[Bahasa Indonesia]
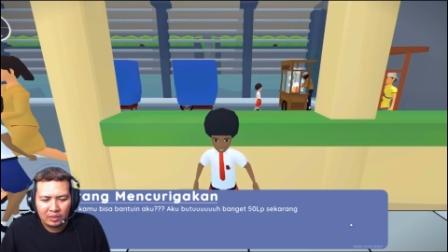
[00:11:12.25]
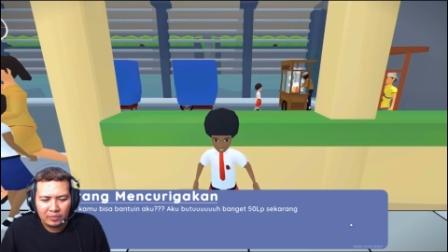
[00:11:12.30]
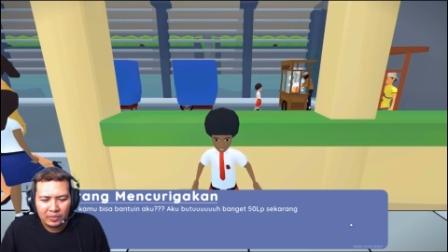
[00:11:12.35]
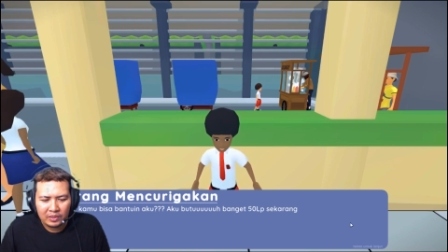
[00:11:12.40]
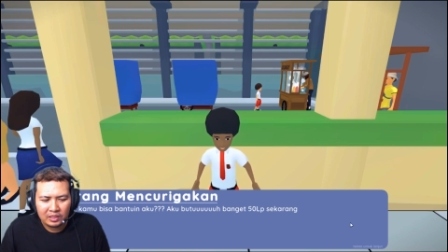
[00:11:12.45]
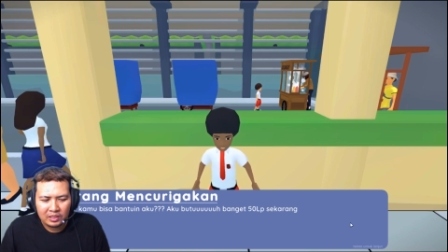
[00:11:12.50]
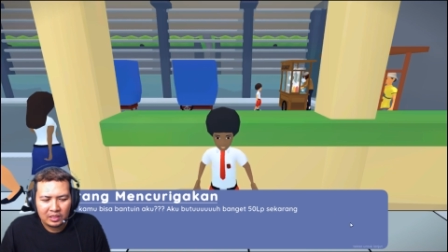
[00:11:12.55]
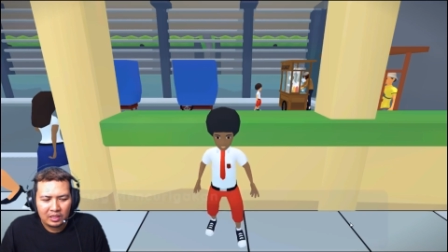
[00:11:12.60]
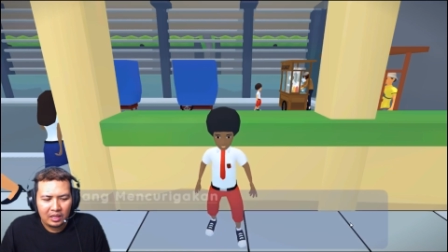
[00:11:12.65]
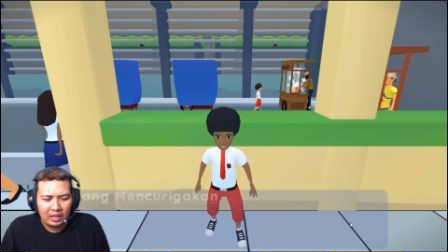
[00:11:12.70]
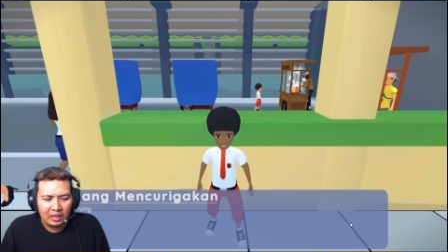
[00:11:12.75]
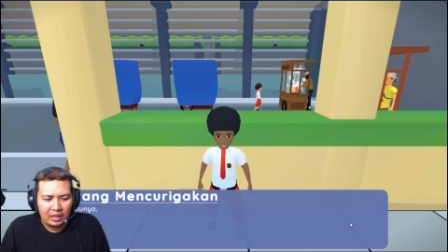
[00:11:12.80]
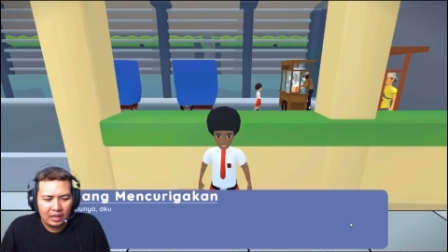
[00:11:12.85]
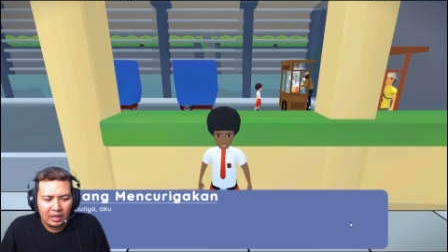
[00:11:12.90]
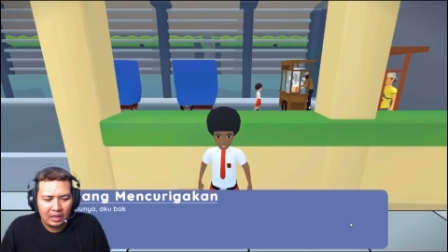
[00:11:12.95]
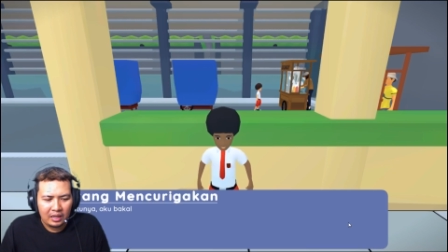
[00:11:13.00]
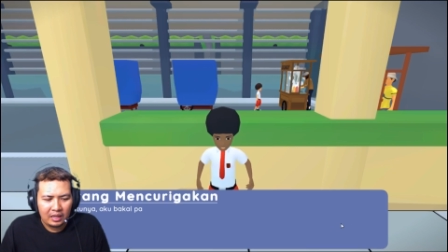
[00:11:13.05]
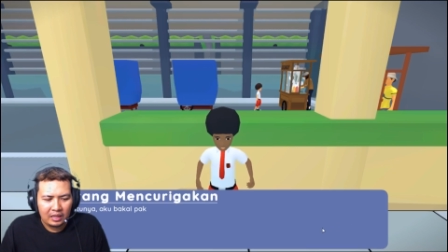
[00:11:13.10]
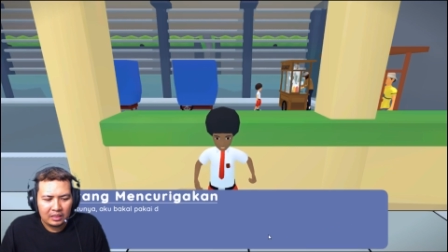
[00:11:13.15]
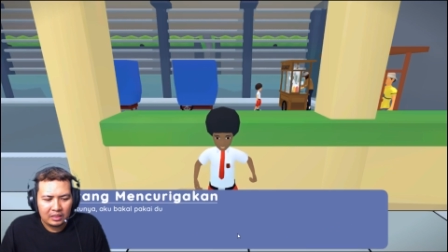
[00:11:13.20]
LP
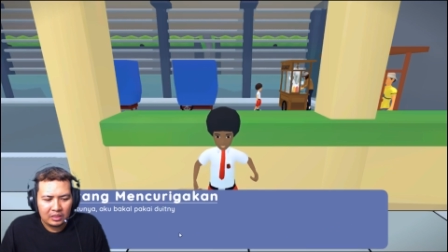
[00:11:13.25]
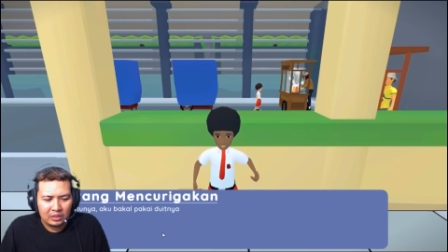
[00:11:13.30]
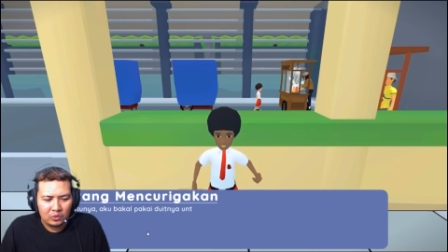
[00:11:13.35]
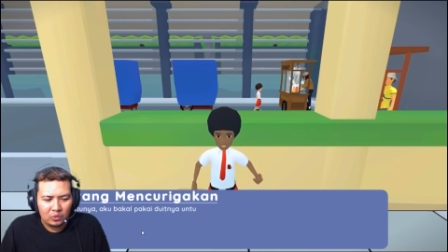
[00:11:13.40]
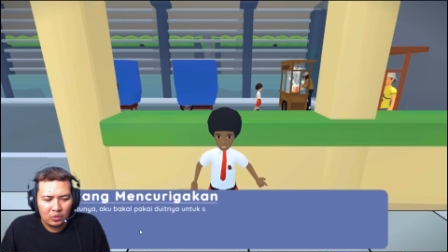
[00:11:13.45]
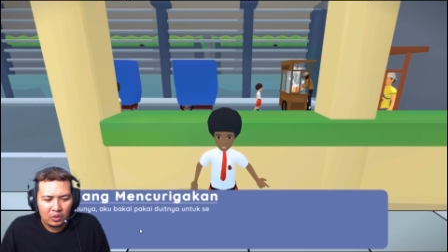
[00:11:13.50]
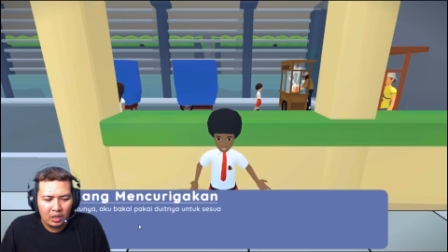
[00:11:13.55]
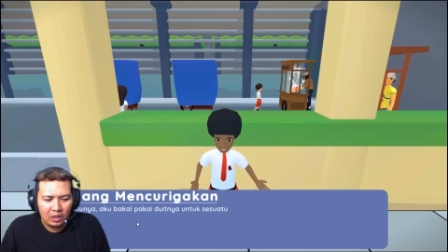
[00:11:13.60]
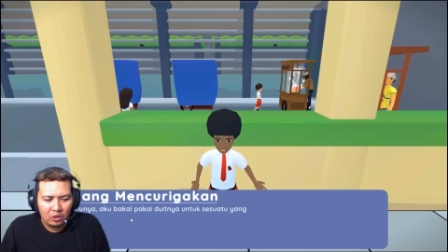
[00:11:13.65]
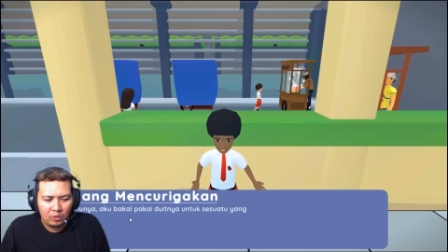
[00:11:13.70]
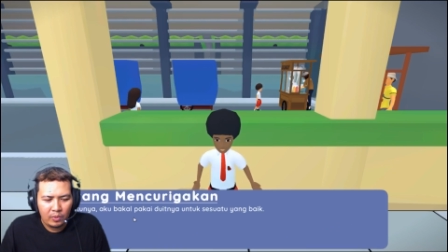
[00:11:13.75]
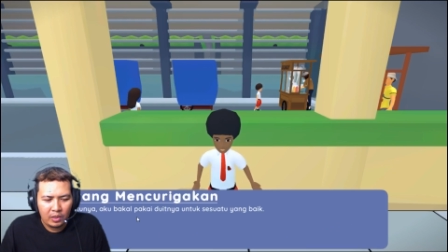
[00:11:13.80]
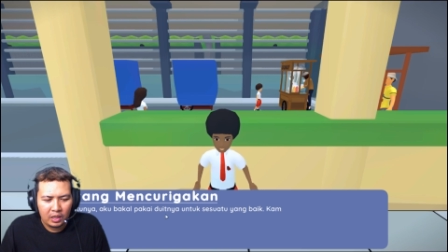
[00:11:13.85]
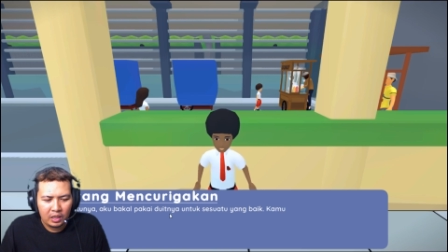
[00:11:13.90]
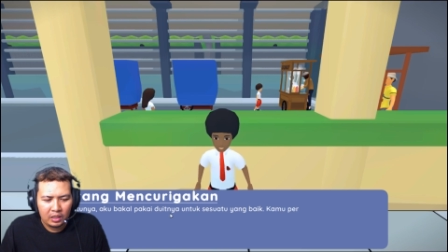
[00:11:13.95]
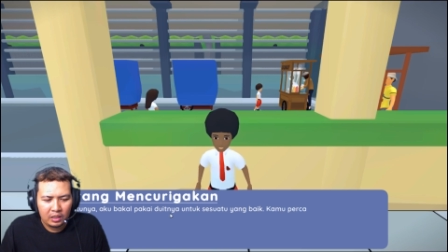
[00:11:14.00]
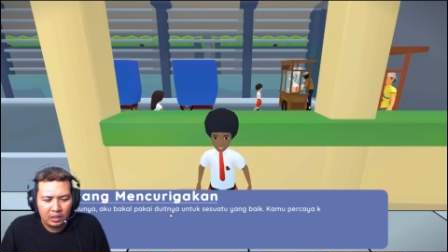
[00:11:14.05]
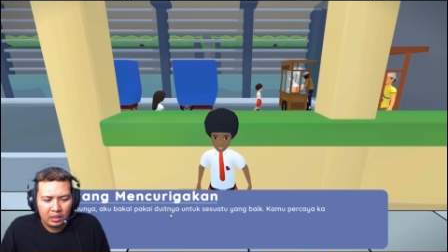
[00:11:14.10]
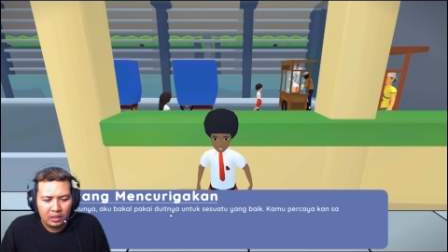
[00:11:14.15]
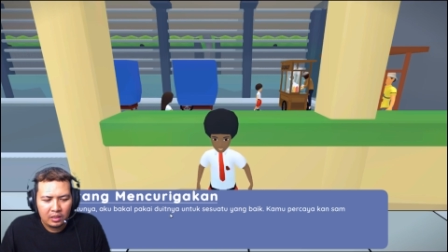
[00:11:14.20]
sekarang Tentunya aku
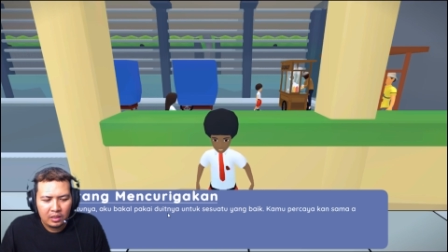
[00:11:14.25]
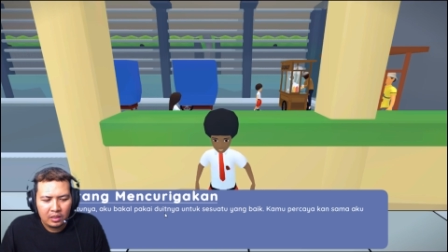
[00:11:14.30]
bakal